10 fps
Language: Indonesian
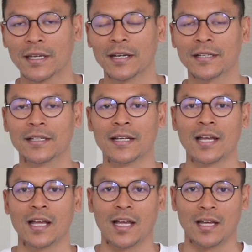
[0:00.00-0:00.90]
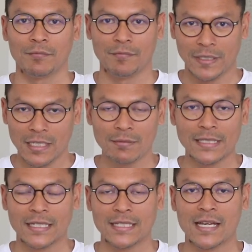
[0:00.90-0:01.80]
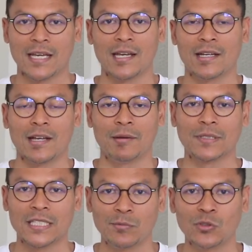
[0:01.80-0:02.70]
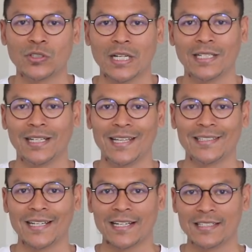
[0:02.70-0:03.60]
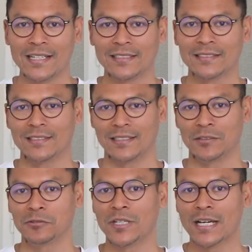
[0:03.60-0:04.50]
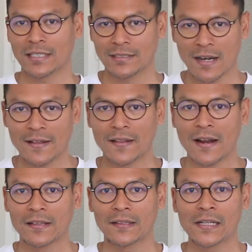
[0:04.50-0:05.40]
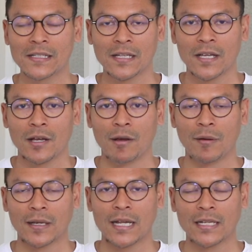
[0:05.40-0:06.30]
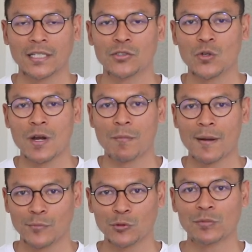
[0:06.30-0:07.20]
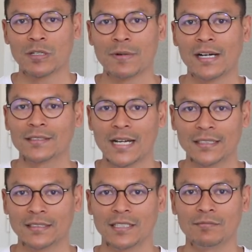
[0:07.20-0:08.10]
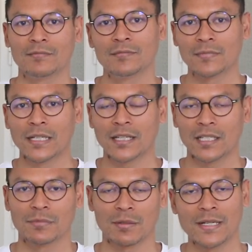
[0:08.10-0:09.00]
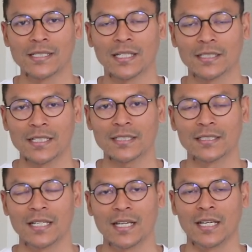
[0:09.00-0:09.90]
ya. Ini misalnya meskipun nilai kalian itu di atas rata-rata, eh, kalian juga mampu berbahasa asing, katakan berbahasa Inggris